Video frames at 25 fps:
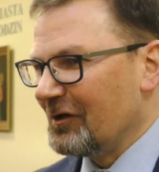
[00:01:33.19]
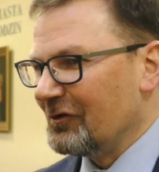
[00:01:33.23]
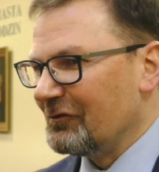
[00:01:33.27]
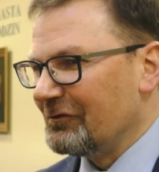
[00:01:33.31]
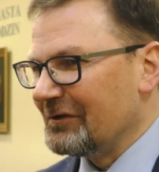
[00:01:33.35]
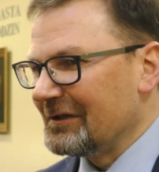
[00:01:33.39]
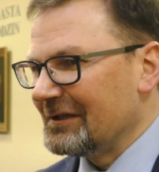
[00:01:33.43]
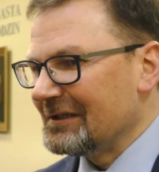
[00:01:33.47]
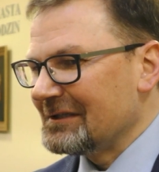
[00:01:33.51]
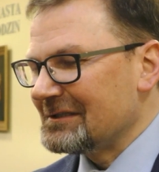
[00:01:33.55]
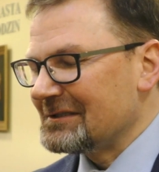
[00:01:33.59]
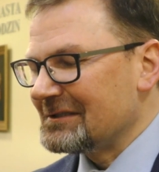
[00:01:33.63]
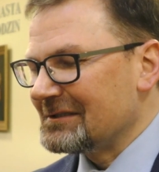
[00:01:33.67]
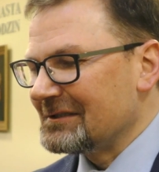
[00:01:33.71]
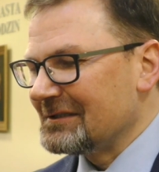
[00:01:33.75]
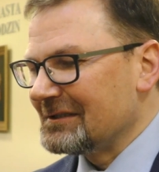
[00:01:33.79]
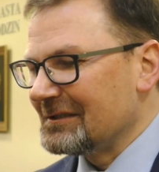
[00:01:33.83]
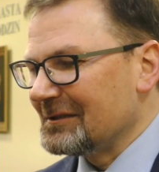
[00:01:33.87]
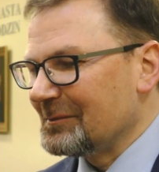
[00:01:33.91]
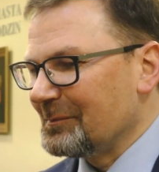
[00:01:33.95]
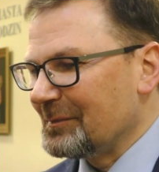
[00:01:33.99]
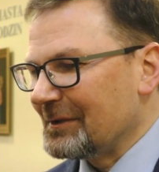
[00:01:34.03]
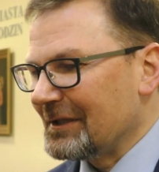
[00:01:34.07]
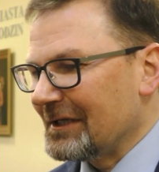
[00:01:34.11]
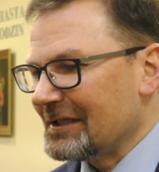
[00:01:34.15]
Wiele z
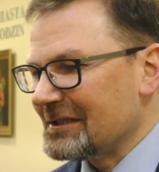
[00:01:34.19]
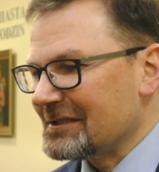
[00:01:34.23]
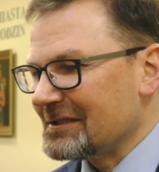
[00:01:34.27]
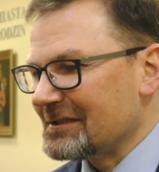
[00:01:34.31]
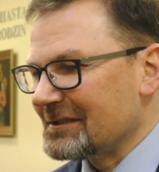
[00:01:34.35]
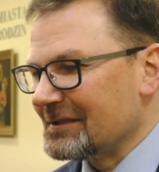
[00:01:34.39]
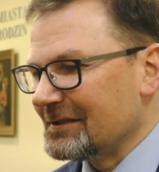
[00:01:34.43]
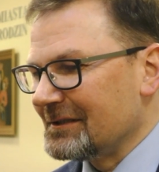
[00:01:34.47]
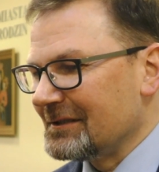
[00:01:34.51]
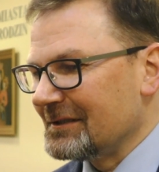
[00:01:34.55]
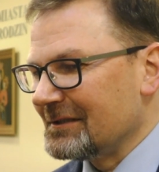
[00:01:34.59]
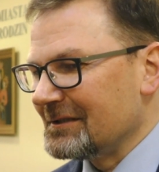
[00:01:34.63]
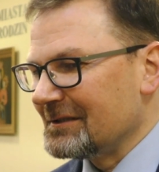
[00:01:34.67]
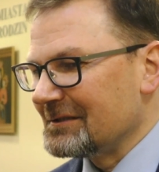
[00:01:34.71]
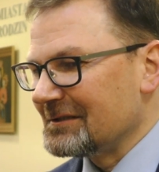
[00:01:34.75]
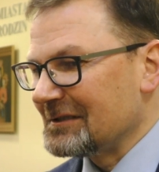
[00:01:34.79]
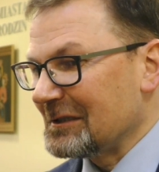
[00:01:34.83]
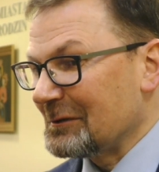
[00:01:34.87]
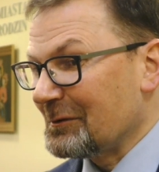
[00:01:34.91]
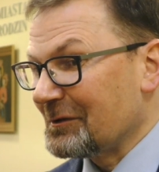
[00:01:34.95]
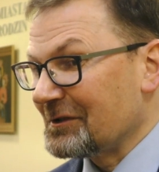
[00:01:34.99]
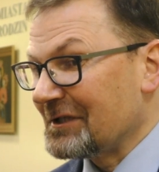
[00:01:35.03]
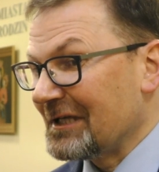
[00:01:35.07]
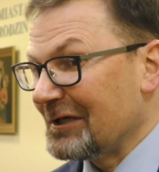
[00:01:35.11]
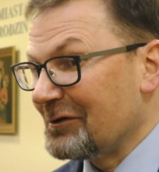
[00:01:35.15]
tych prac e,
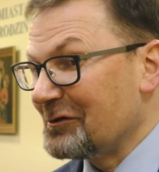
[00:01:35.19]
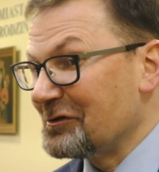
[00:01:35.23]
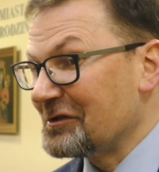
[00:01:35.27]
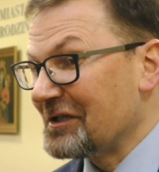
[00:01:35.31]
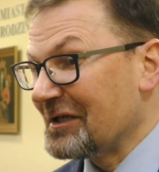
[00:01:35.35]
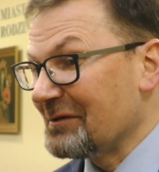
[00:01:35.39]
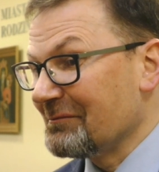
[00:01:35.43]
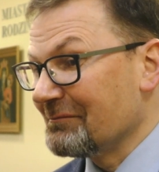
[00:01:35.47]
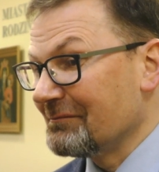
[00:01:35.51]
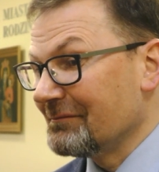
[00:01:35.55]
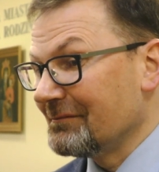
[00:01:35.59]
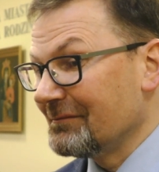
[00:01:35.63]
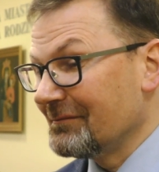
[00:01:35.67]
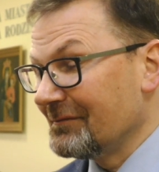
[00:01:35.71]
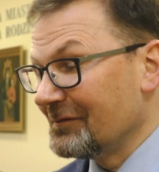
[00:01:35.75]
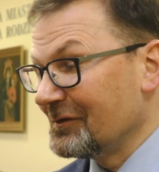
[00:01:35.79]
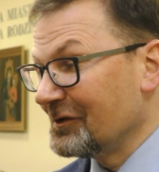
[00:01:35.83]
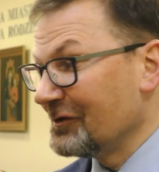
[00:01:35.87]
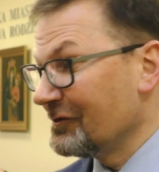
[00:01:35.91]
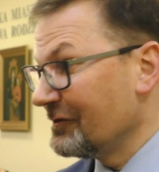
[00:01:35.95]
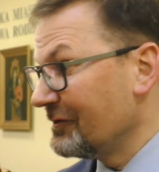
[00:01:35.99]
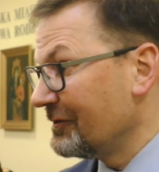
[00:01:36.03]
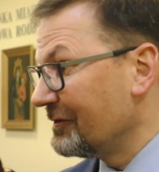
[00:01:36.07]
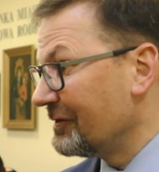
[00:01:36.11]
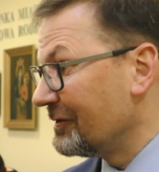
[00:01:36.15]
zakładały tam,
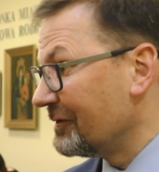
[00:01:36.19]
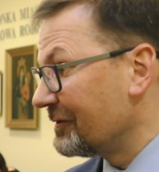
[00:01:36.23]
no,